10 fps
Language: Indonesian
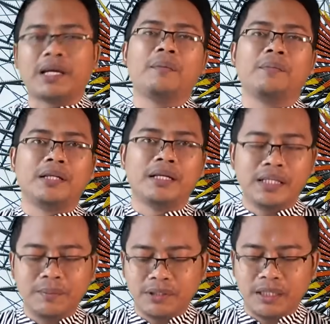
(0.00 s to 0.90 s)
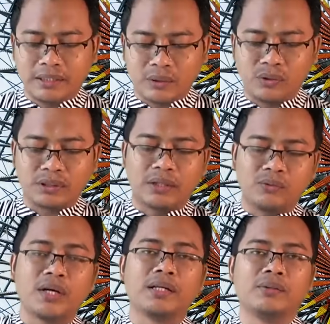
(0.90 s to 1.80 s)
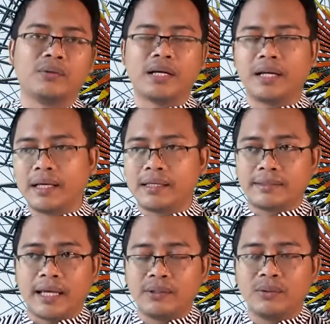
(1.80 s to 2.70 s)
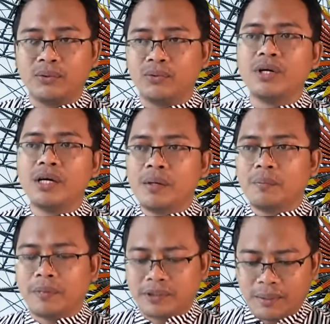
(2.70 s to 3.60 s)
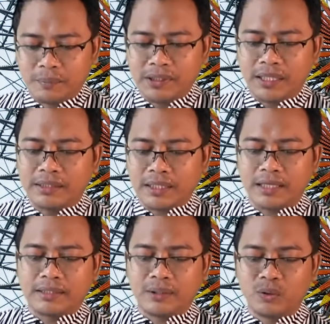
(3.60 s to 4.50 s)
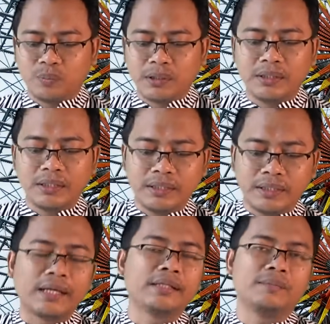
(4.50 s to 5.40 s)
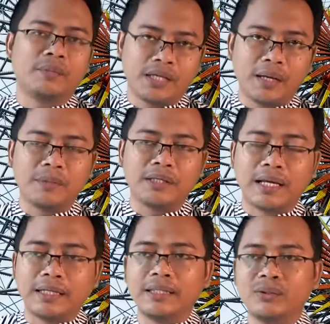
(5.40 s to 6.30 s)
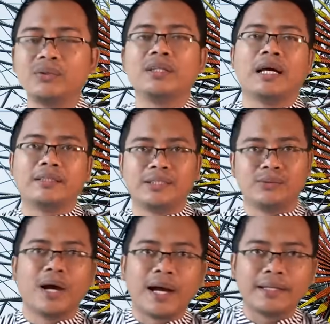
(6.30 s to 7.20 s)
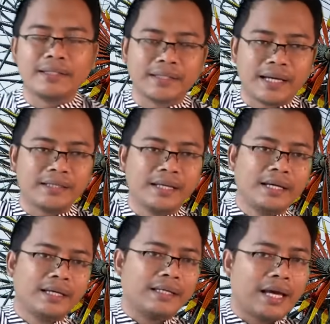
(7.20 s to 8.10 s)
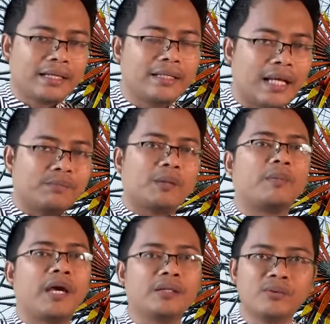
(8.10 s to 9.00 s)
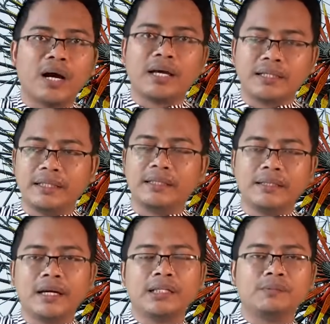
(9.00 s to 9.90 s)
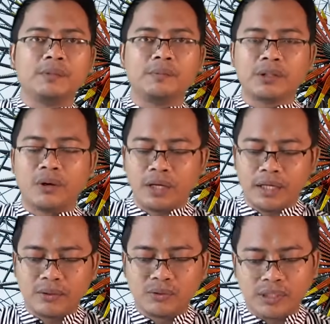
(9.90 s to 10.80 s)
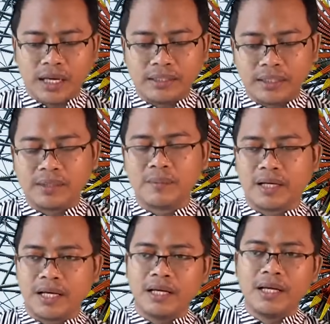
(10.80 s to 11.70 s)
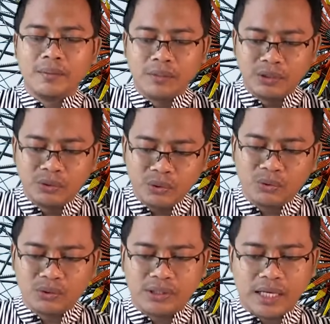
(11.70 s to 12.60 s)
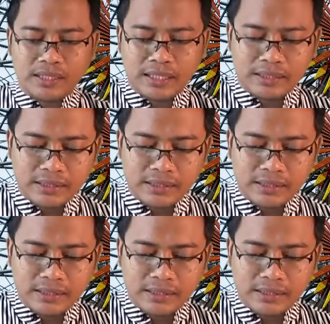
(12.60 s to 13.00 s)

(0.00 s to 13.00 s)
PKB dan ini menjadi satu kesatuan gitu karena saya saya dulu menjadi salah satu pendiri dari PKB dan itu tidak sesuai dengan keyakinan PBNU hari ini yang dipimpin oleh Gus Yahya di mana menurut Gus Yahya